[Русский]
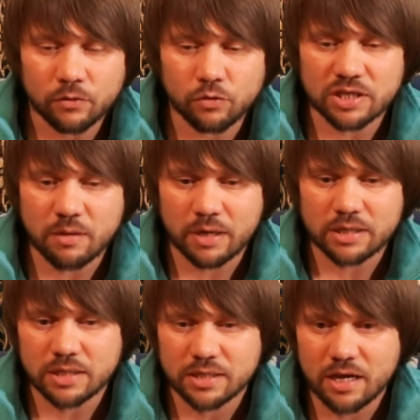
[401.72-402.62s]
Но сама
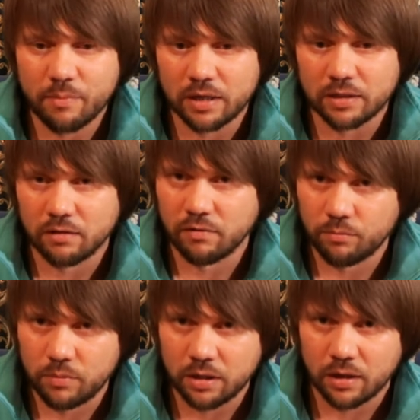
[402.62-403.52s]
система этого
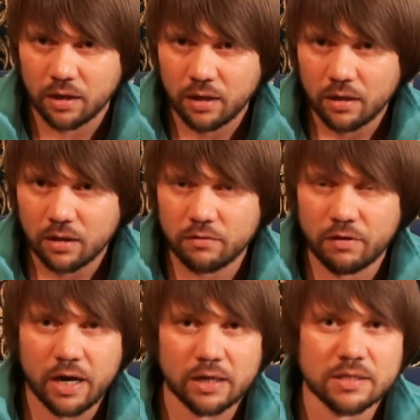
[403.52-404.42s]
мира
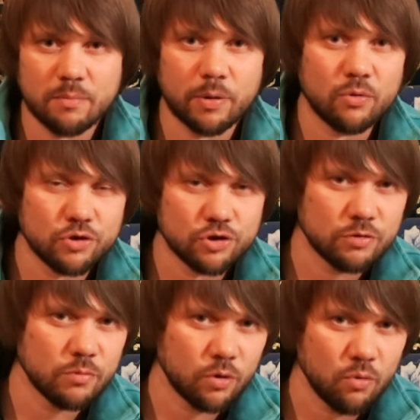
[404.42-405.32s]
является
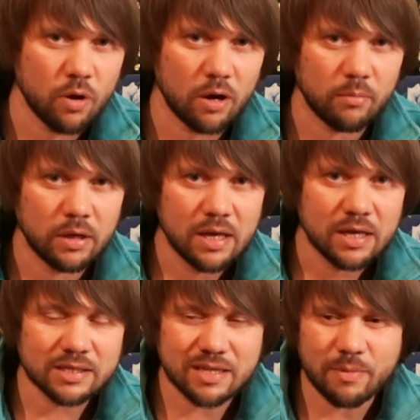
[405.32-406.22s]
порочным кругом.
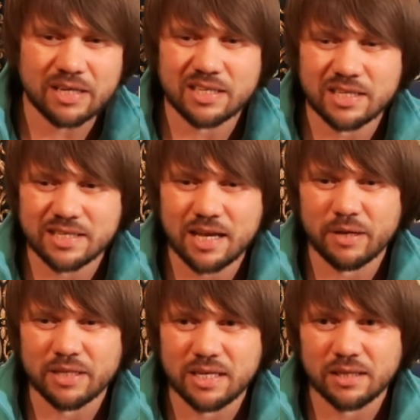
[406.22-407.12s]
Сама
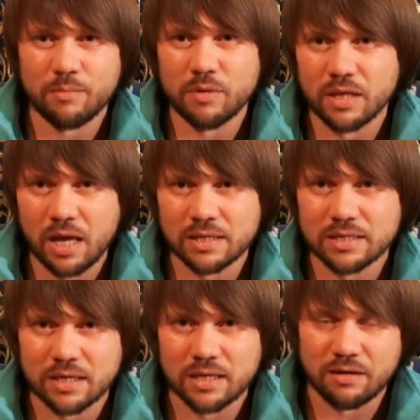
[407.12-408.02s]
система
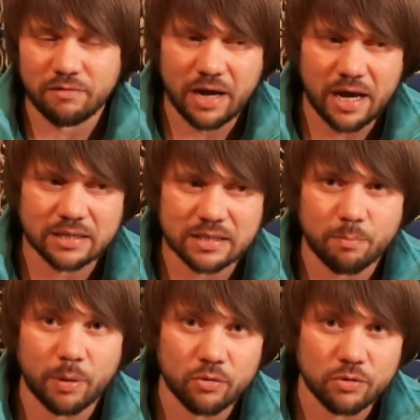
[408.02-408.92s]
деноминации является
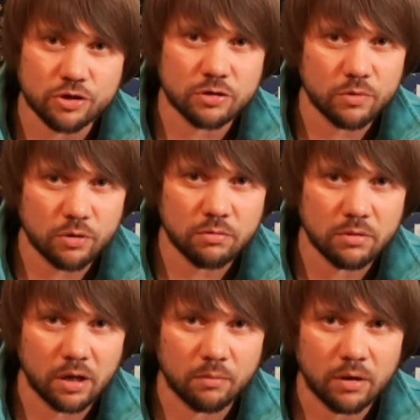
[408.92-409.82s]
порочным
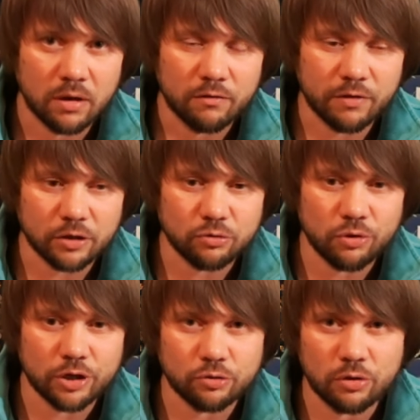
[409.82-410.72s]
кругом, в
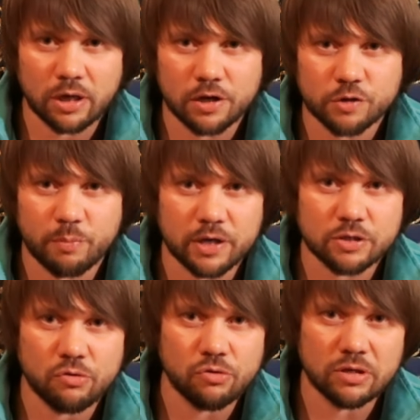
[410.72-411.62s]
которой только лишь
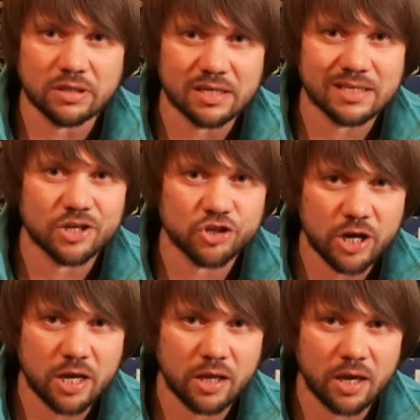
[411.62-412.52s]
происходит
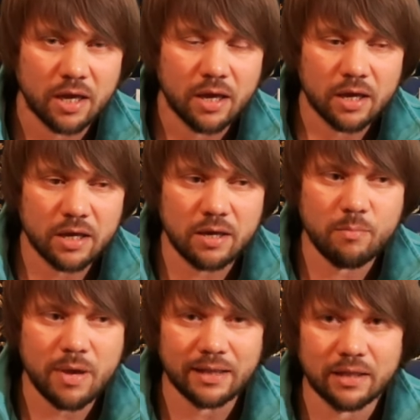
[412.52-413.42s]
разложение и
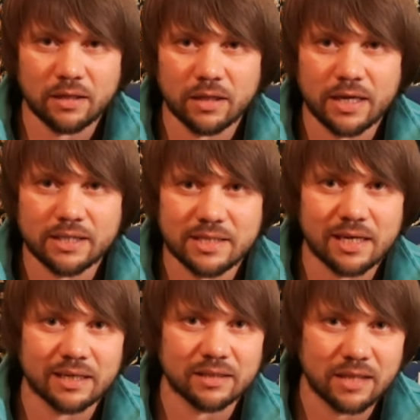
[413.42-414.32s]
медленная
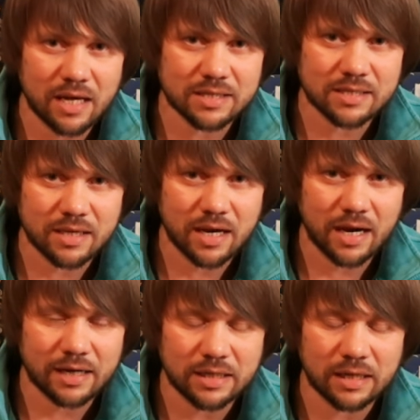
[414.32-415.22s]
деградация,
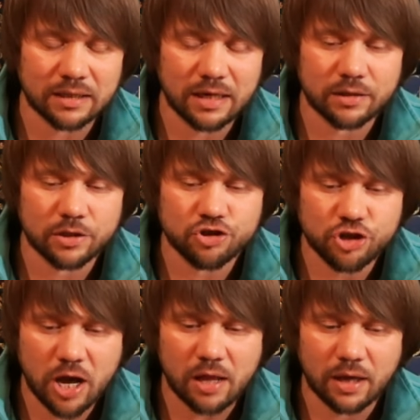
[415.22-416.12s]
хотя для
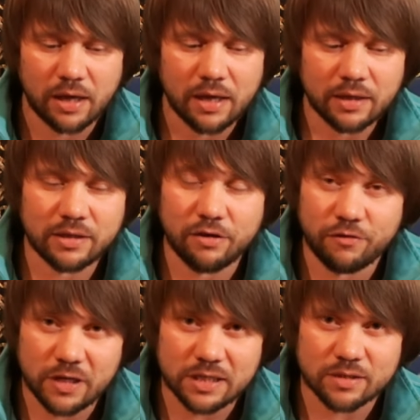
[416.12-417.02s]
начала
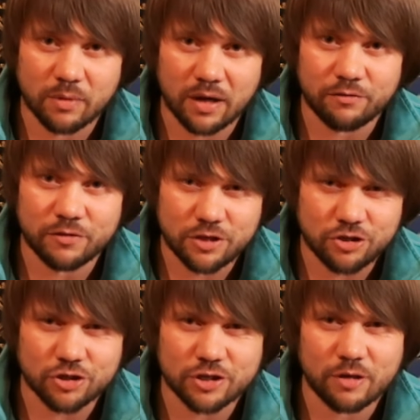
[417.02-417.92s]
невидимо
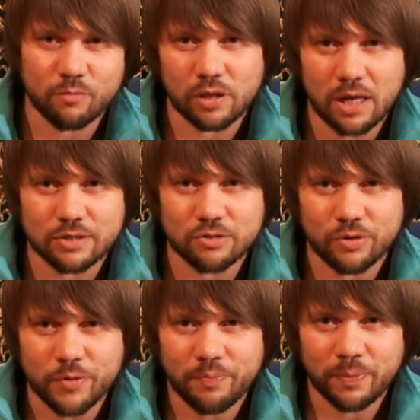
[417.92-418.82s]
физическому
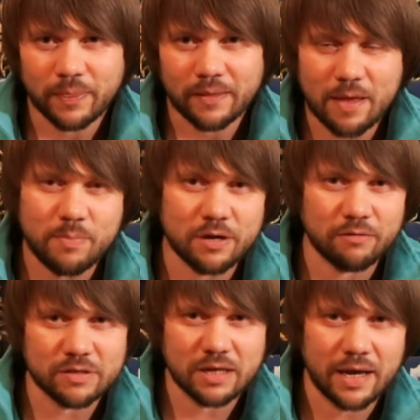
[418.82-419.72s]
глазу на
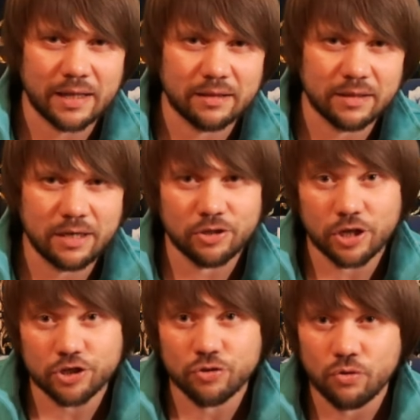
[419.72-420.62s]
первый взгляд, или
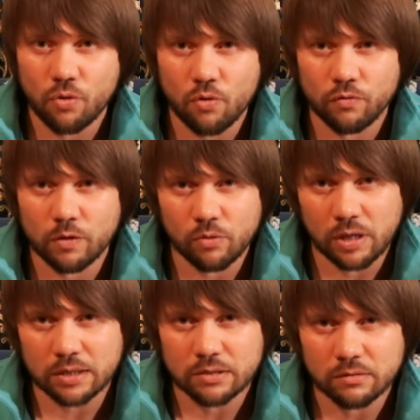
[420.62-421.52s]
даже духовному
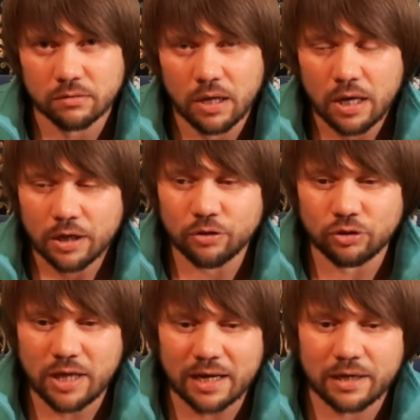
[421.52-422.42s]
глазу. Но
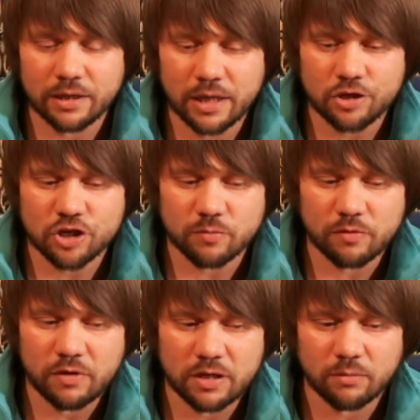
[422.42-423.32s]
так или иначе мы
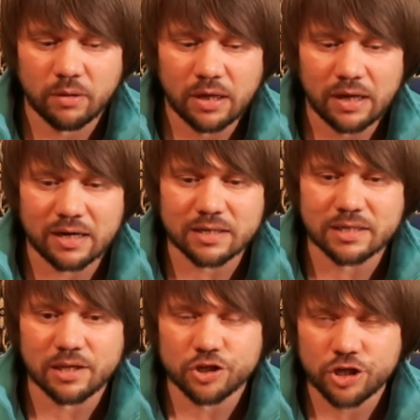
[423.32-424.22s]
видим
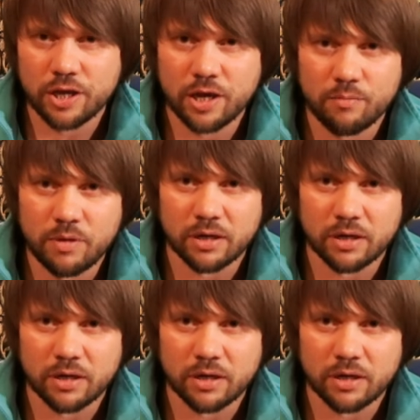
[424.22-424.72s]
разложение